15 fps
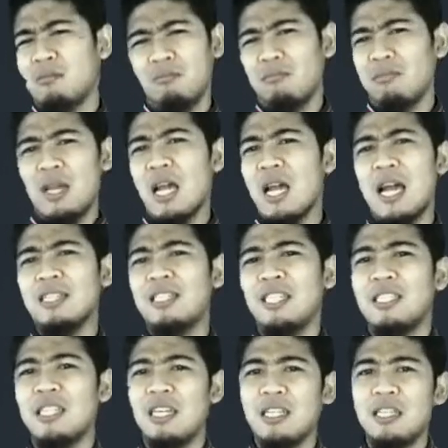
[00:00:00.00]
eh anjing
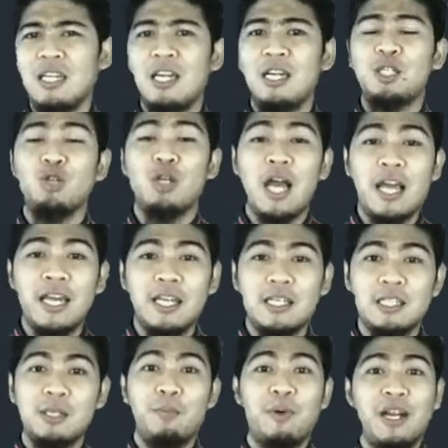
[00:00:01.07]
jadi tidak disukai.
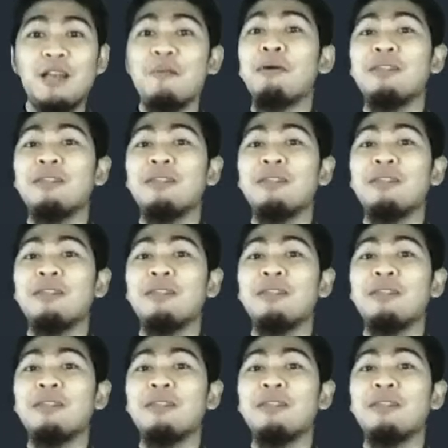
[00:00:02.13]
Sebenarnya memang